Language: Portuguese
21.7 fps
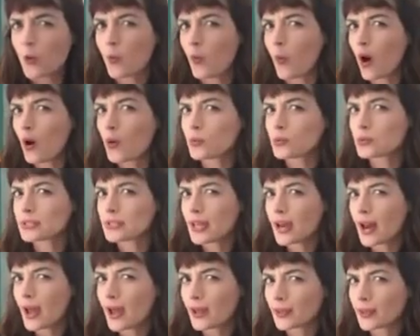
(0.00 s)
Qual
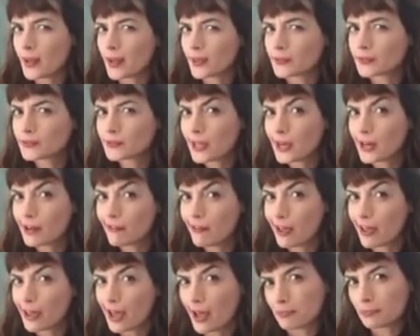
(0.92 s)
será que a antena
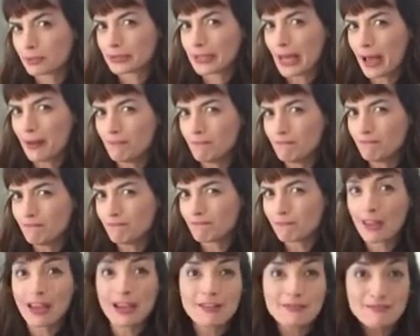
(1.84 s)
vai captar?
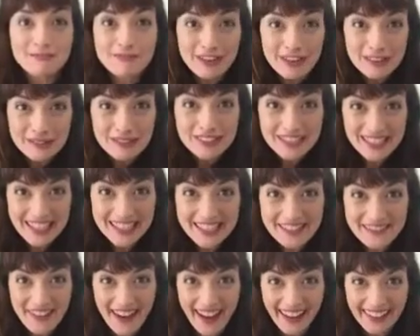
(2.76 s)
Vamos
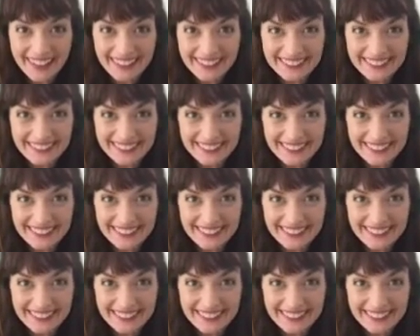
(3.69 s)
ativar?